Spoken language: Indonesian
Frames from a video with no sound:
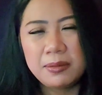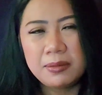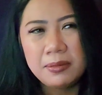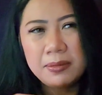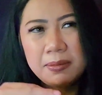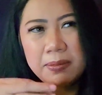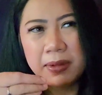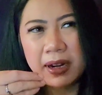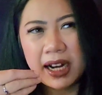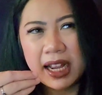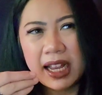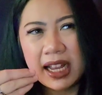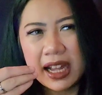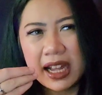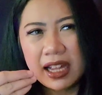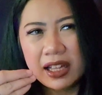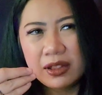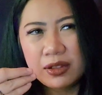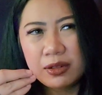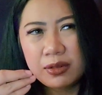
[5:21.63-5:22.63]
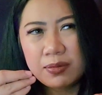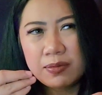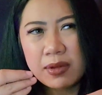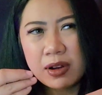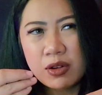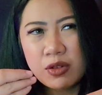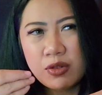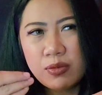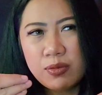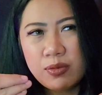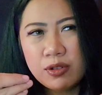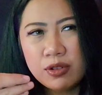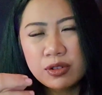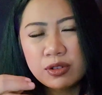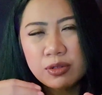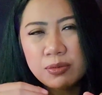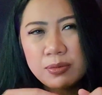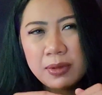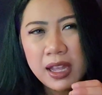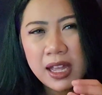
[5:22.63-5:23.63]
mereka itu mengubur
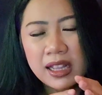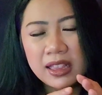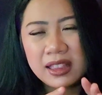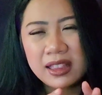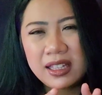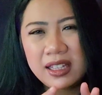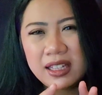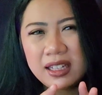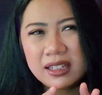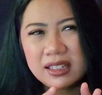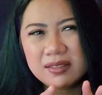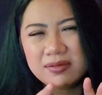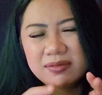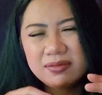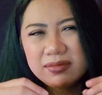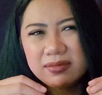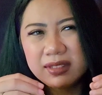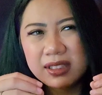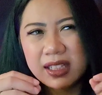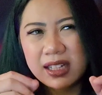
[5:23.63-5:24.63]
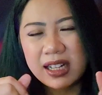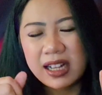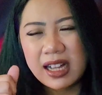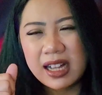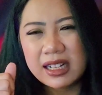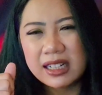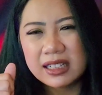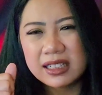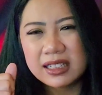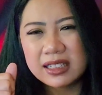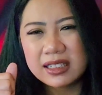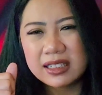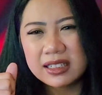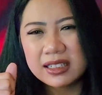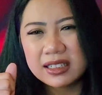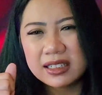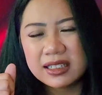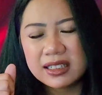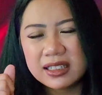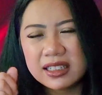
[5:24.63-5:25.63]
Sumiati dengan
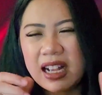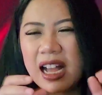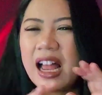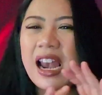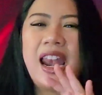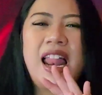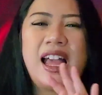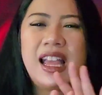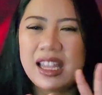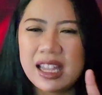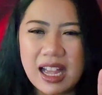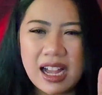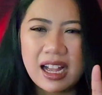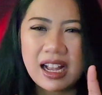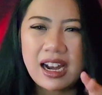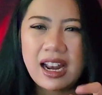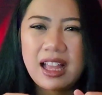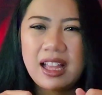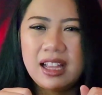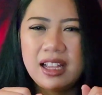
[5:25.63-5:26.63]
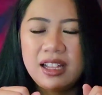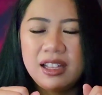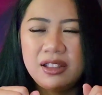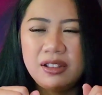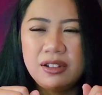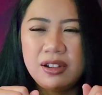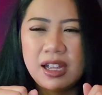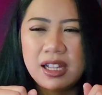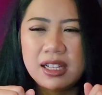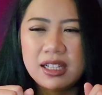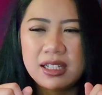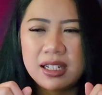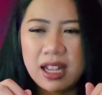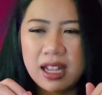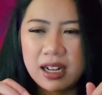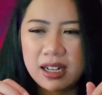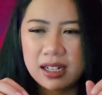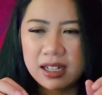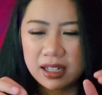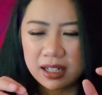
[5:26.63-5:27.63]
nggak layak lah gitu guys.
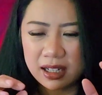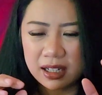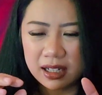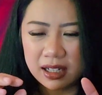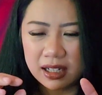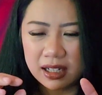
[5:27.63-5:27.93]
Dan